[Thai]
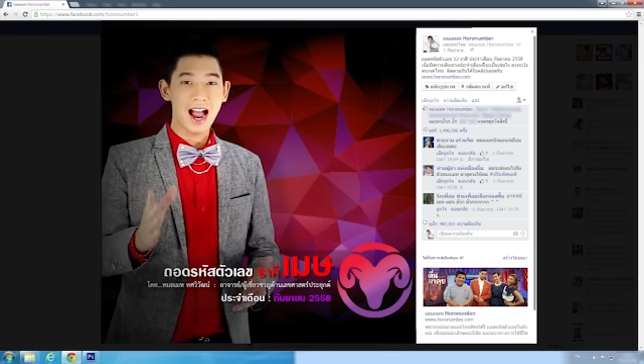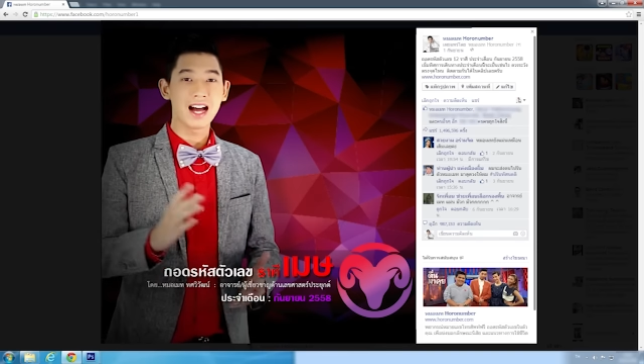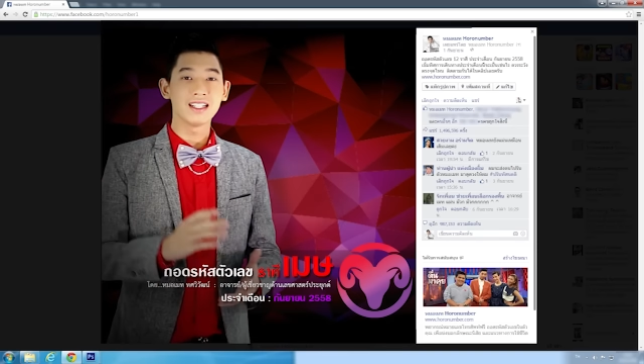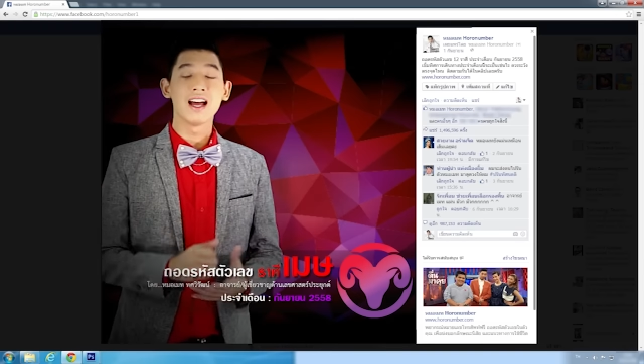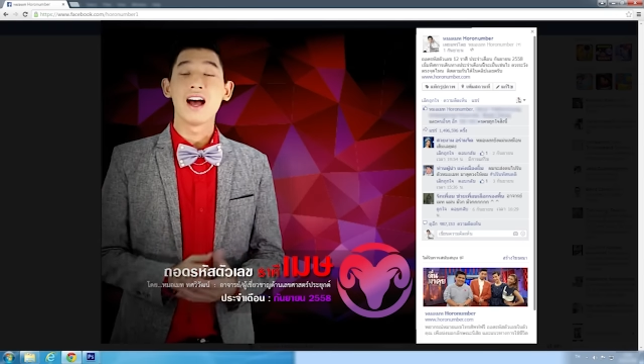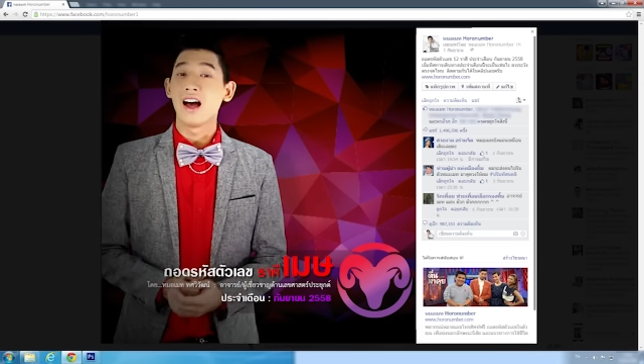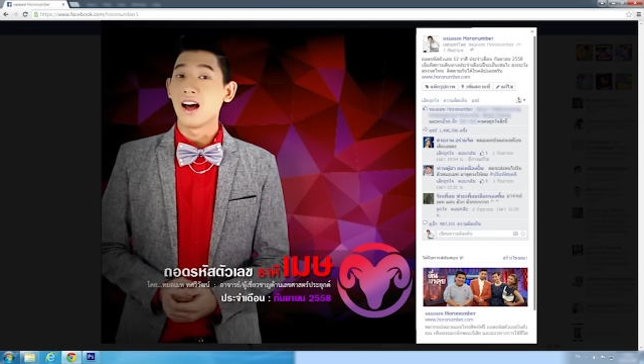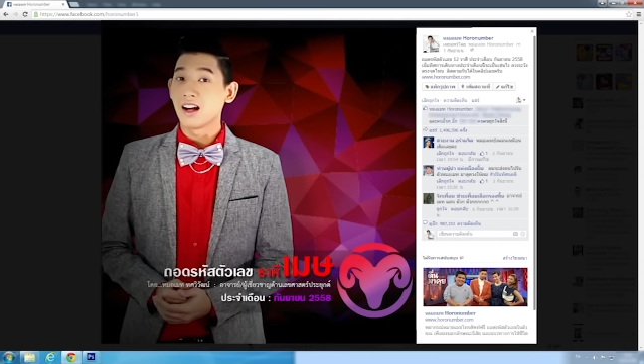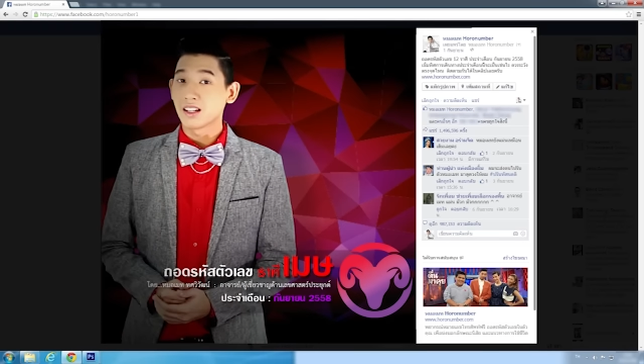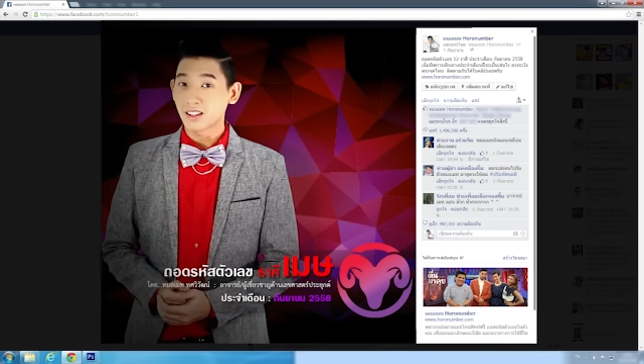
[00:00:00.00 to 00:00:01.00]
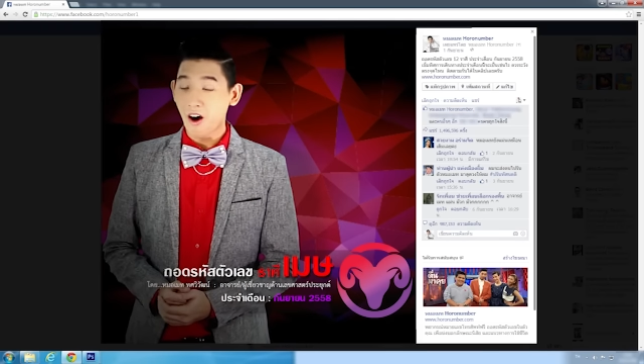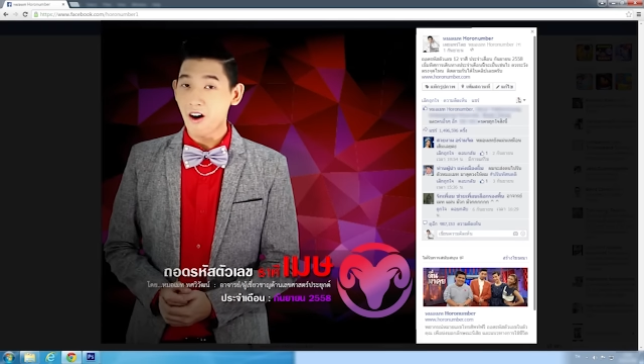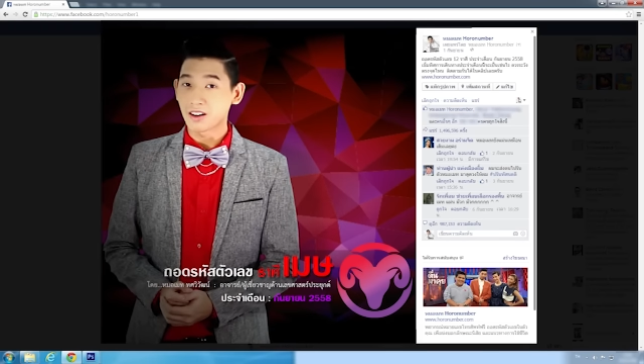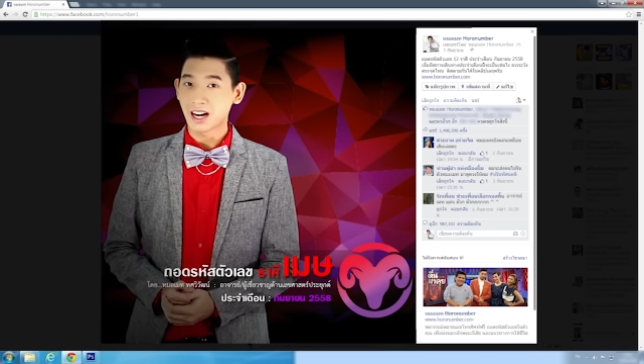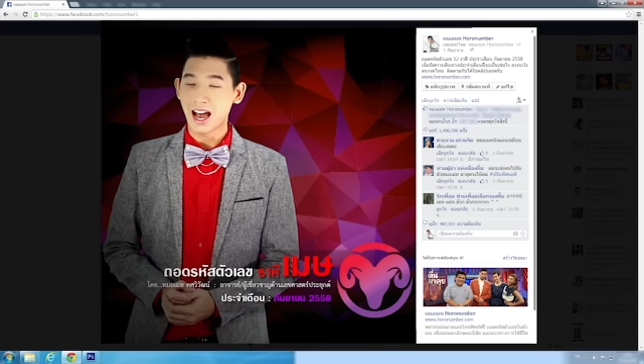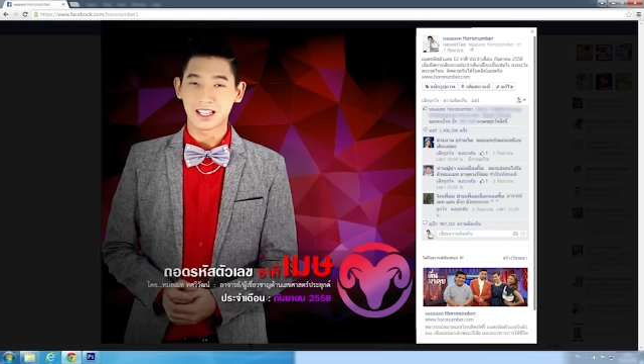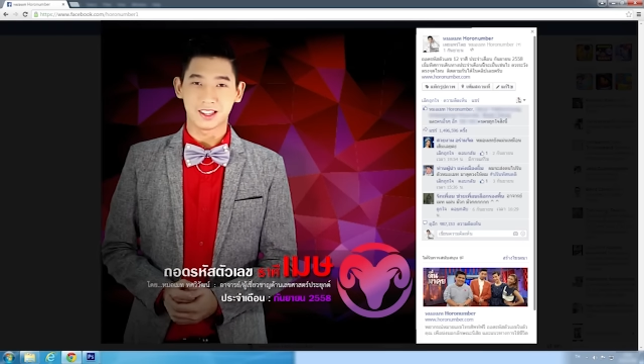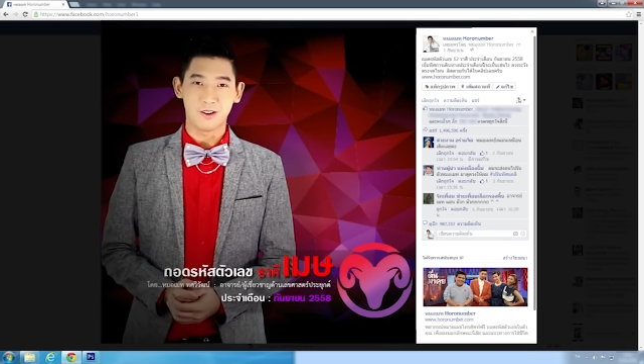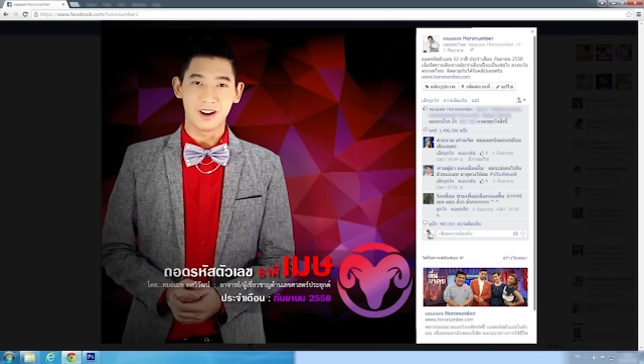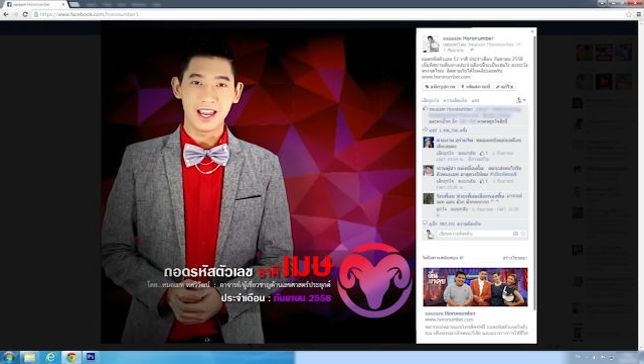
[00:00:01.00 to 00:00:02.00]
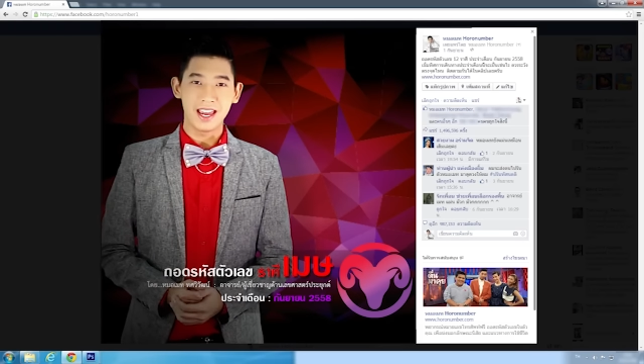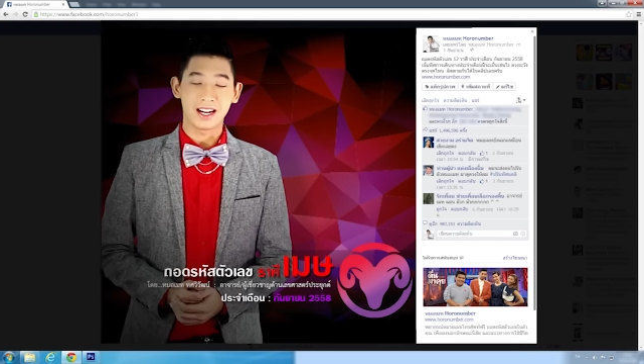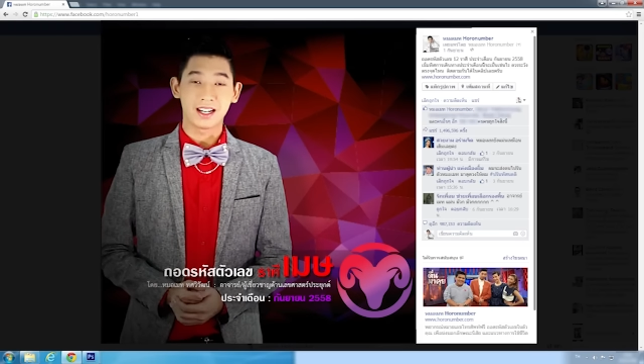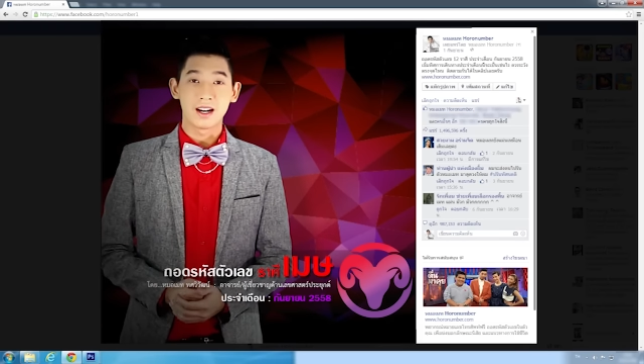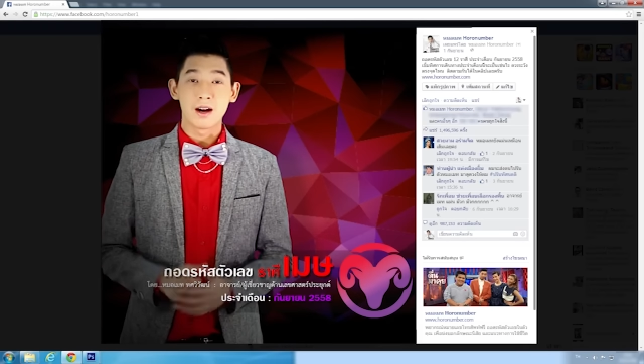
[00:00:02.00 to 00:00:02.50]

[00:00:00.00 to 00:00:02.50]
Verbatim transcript: การถอดรหัสตัวเลข